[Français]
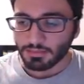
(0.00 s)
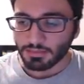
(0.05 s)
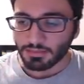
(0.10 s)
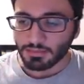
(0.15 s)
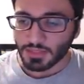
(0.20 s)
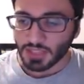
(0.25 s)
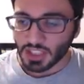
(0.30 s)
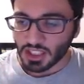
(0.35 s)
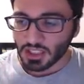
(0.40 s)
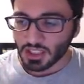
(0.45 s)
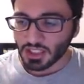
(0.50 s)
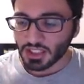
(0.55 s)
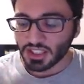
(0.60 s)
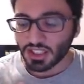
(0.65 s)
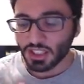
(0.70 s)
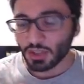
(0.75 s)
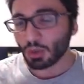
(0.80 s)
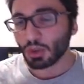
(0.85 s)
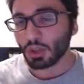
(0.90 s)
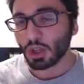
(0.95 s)
J'ai
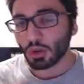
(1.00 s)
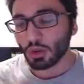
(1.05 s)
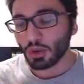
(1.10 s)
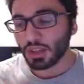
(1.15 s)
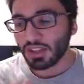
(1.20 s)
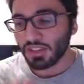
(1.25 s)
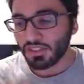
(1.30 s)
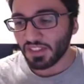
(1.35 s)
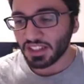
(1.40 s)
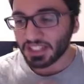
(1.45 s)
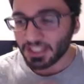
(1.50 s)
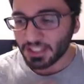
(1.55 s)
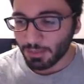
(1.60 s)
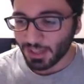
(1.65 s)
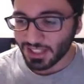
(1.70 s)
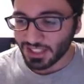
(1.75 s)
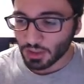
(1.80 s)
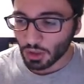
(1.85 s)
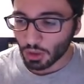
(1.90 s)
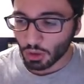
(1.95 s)
cette odeur de défaite qui me
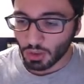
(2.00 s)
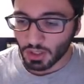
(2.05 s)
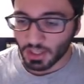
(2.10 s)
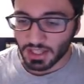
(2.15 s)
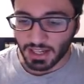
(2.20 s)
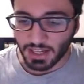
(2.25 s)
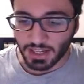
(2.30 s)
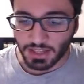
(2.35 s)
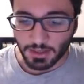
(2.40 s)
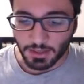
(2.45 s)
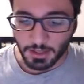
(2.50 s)
reste entre les narines.